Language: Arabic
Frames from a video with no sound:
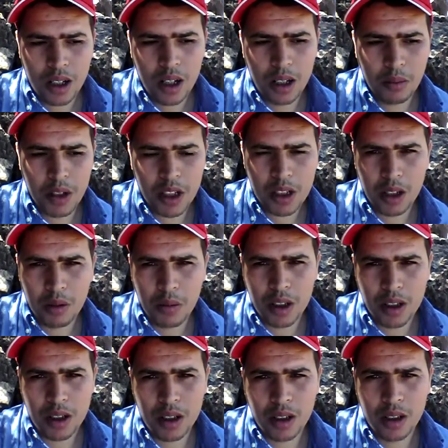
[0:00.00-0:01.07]
انمرش
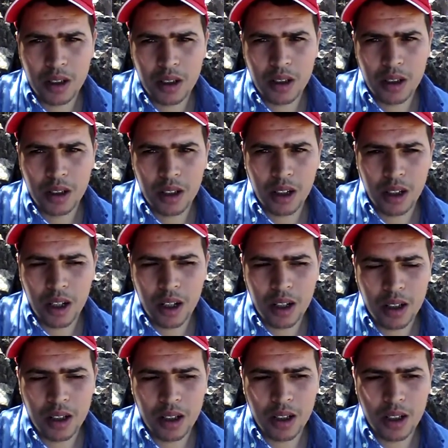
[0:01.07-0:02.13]
انمرش
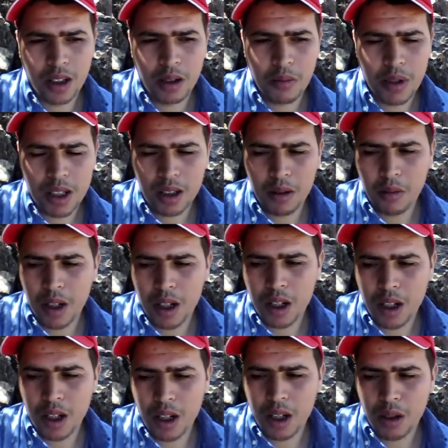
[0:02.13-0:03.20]
يلا المزيد
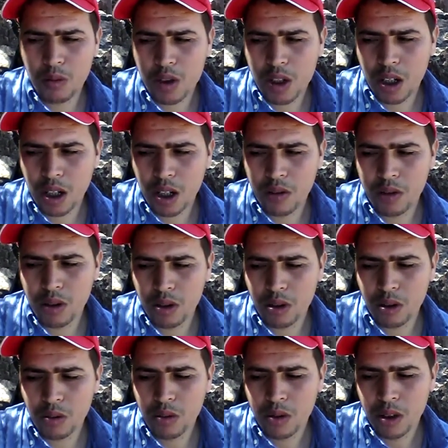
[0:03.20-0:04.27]
من المشاركة في
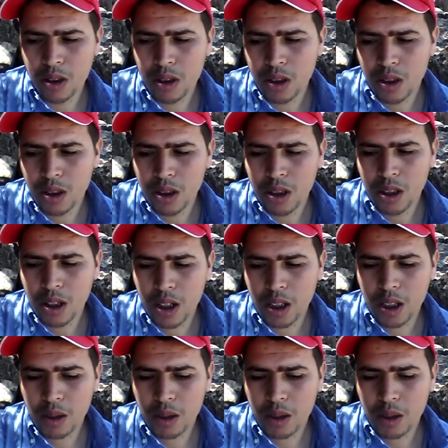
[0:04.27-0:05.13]
يوتيوب لا